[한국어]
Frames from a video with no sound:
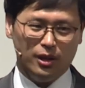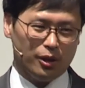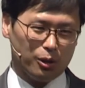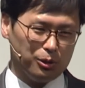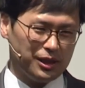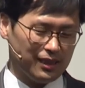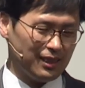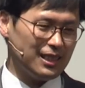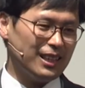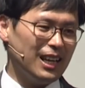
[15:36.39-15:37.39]
여러분
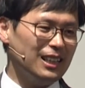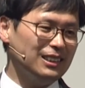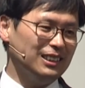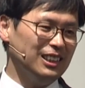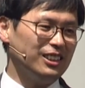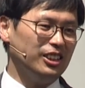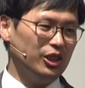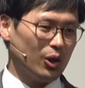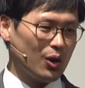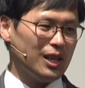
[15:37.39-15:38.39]
제사장이 하는 일들이
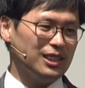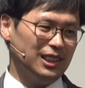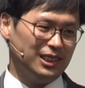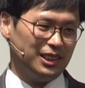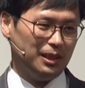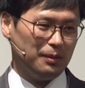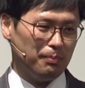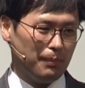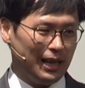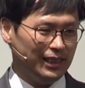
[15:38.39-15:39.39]
여러 가지 일들이
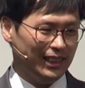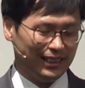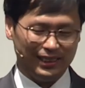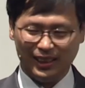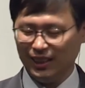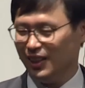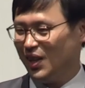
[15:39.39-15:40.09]
많이 있는데